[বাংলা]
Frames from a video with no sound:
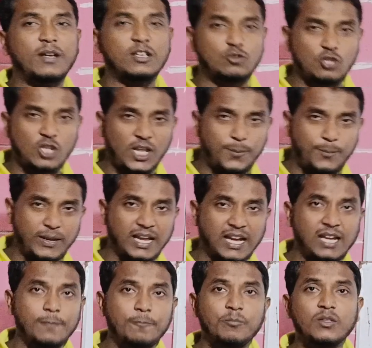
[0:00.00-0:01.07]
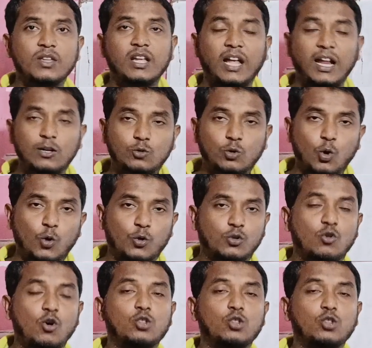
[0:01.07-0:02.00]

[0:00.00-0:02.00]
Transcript: মিস্ত্রি বিল ইনক্লুড